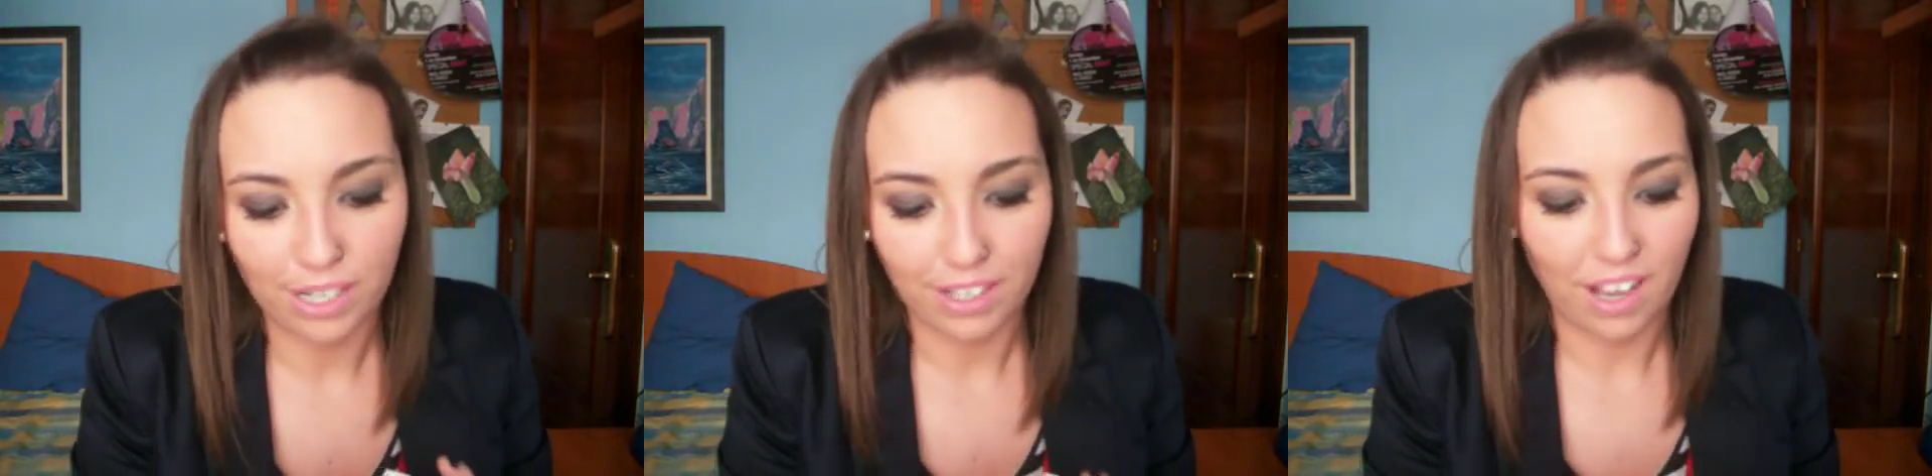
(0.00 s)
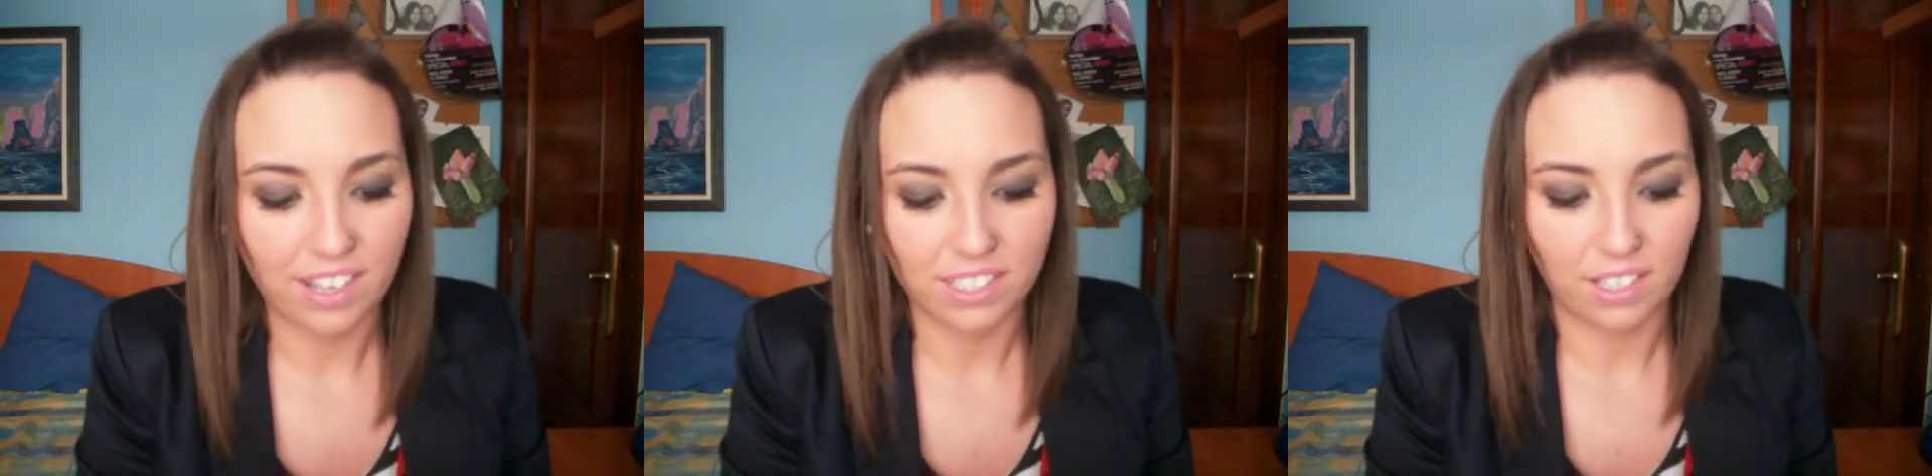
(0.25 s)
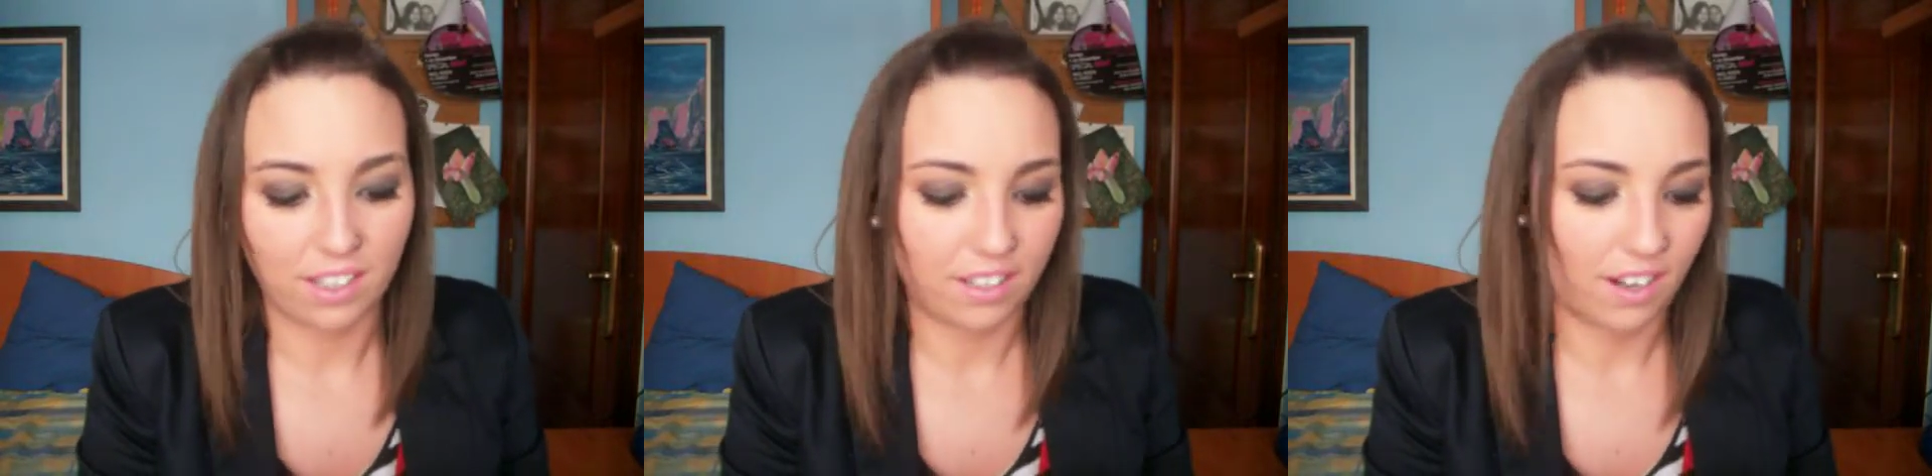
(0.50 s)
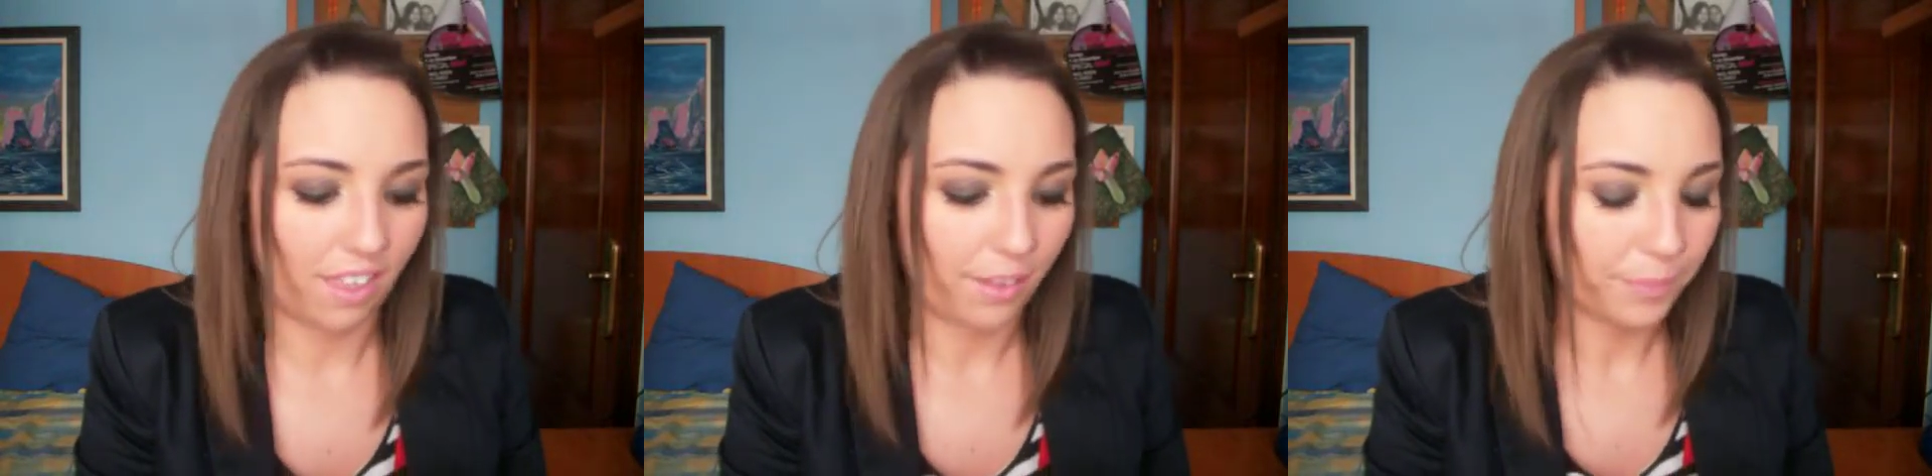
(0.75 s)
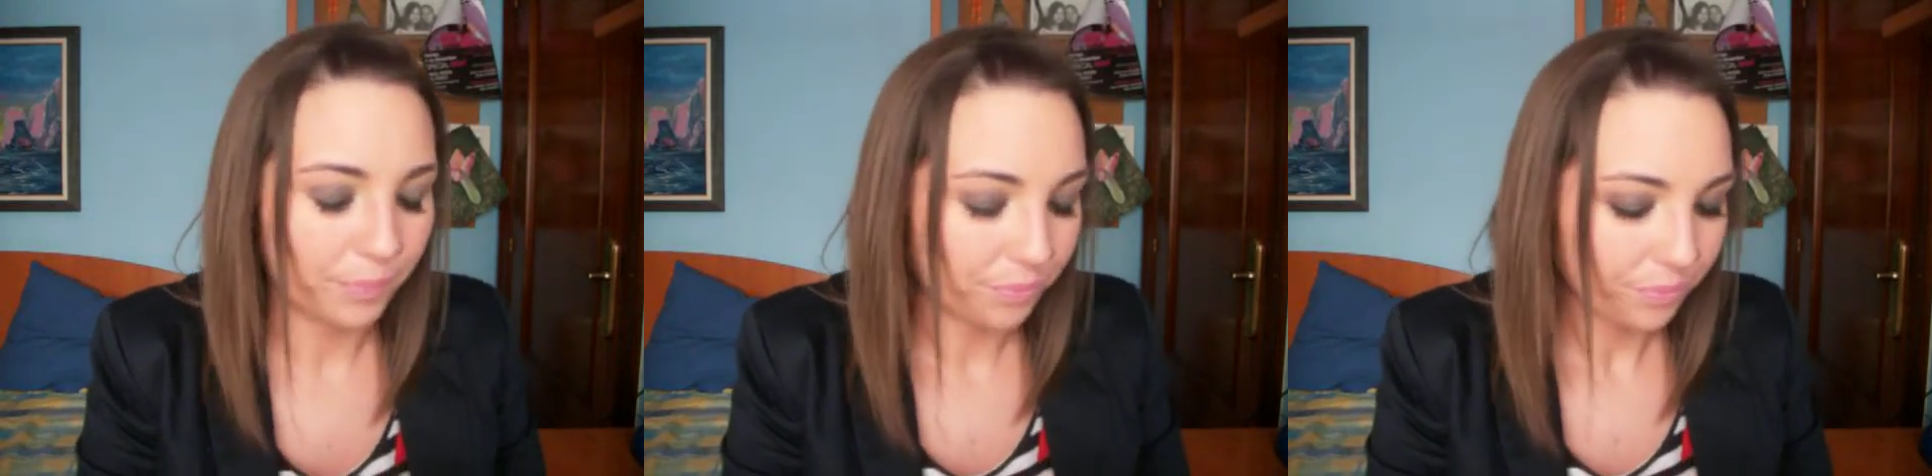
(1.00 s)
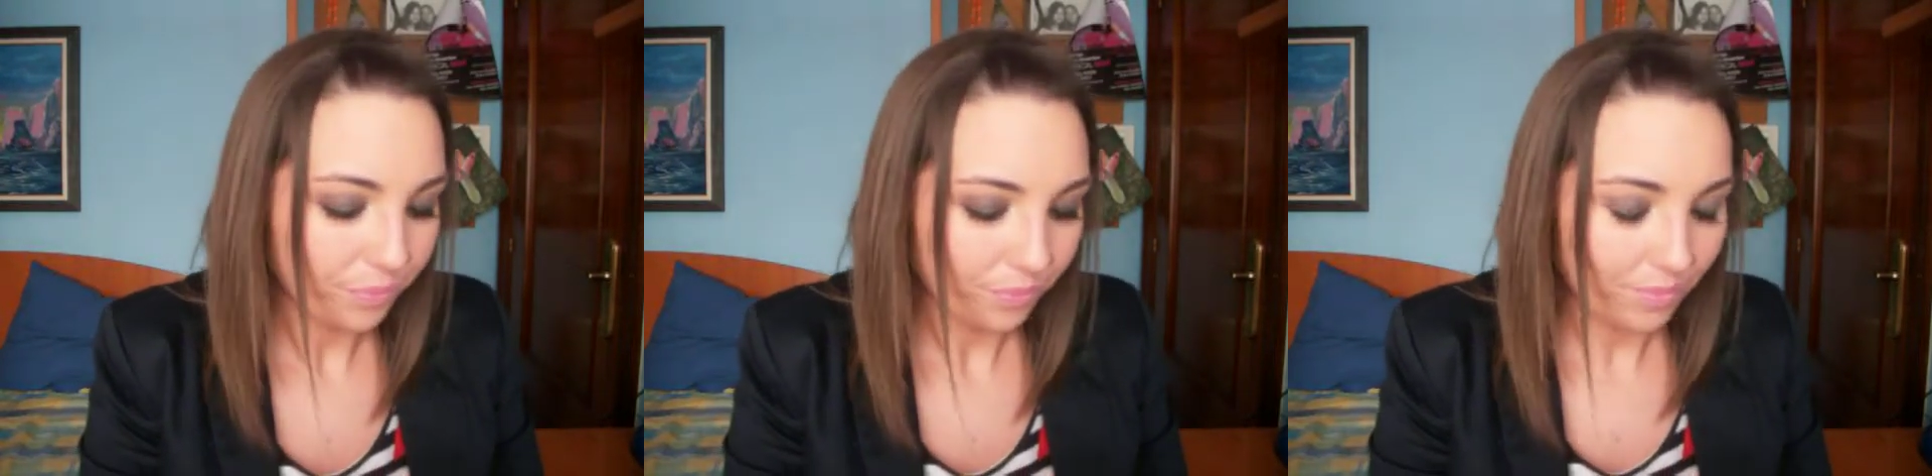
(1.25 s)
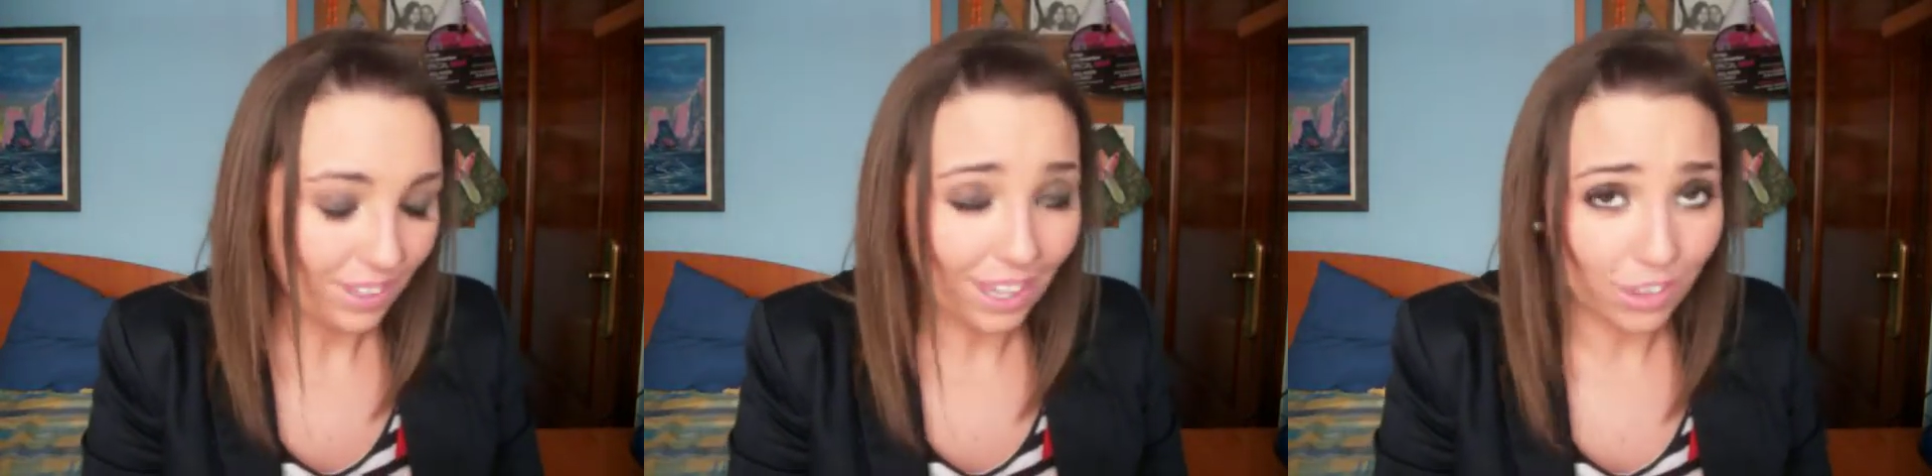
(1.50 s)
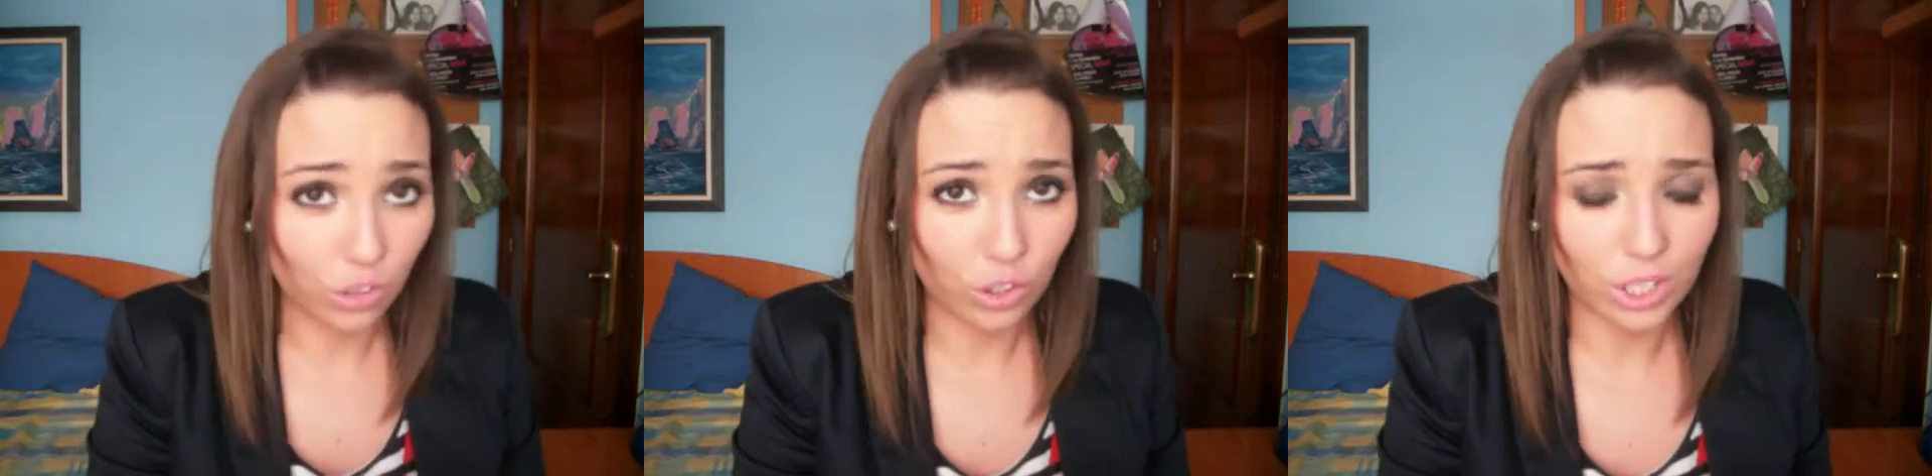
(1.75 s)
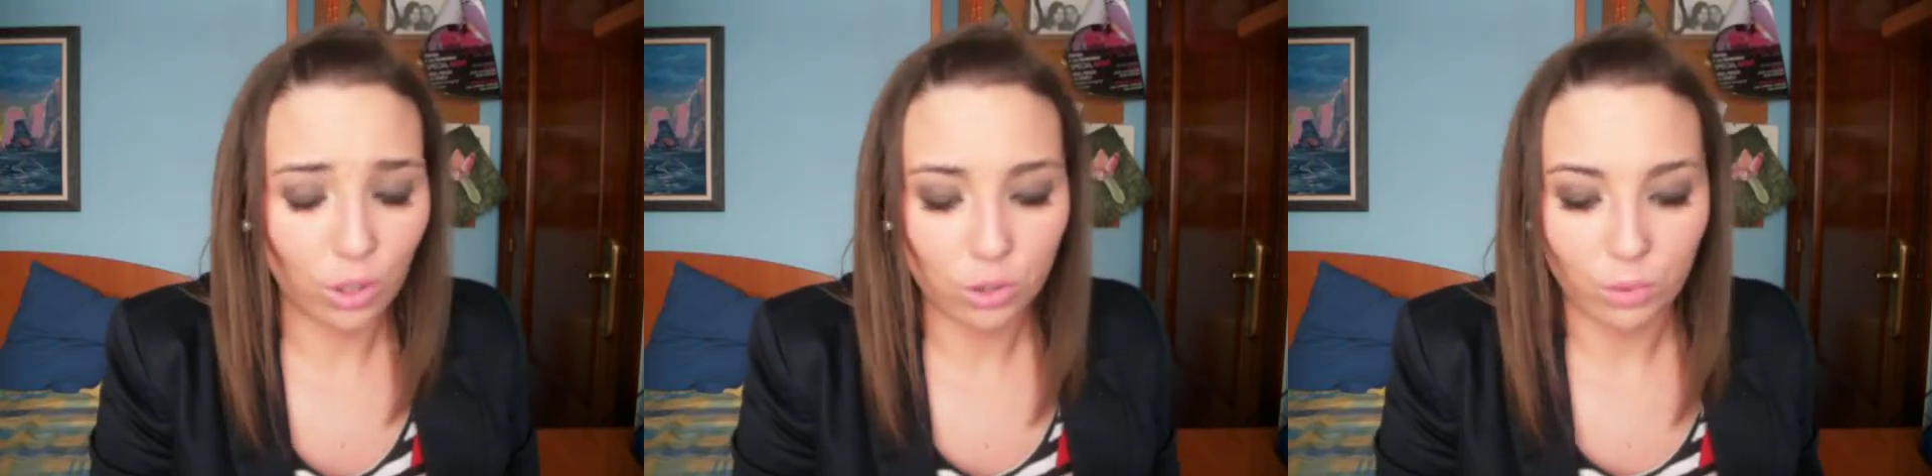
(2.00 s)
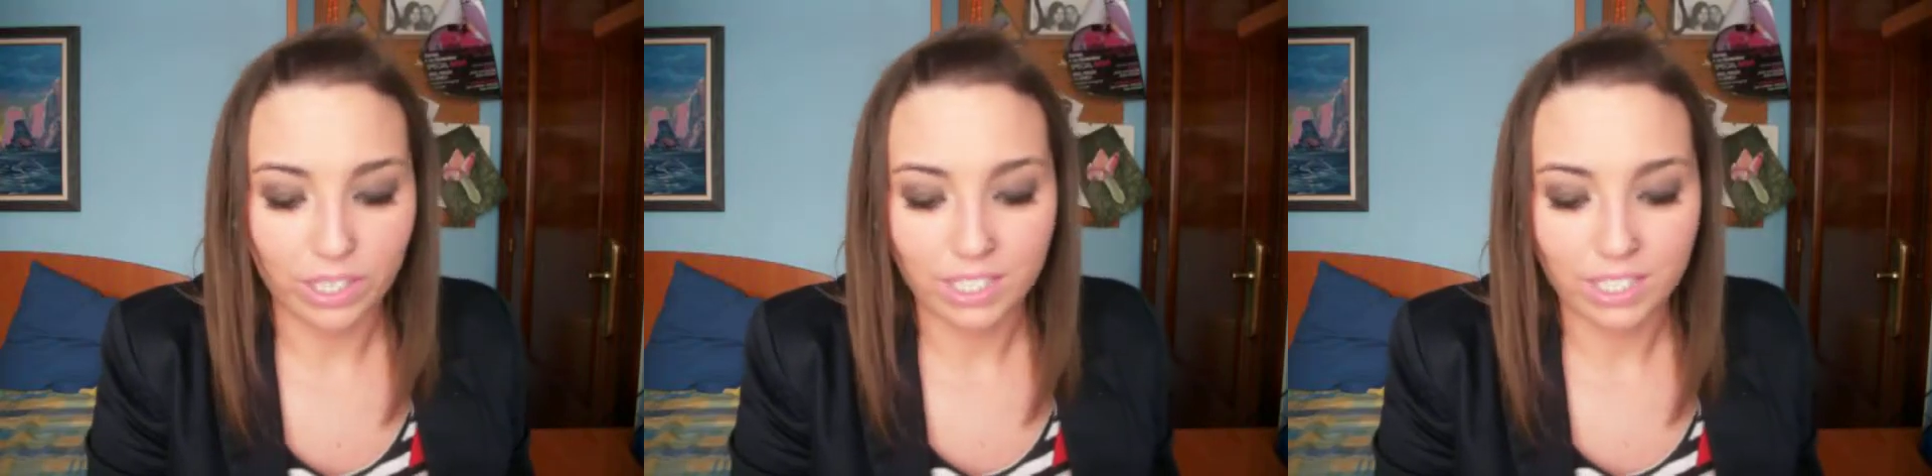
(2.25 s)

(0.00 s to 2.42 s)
Así que nada, no os hago swatch.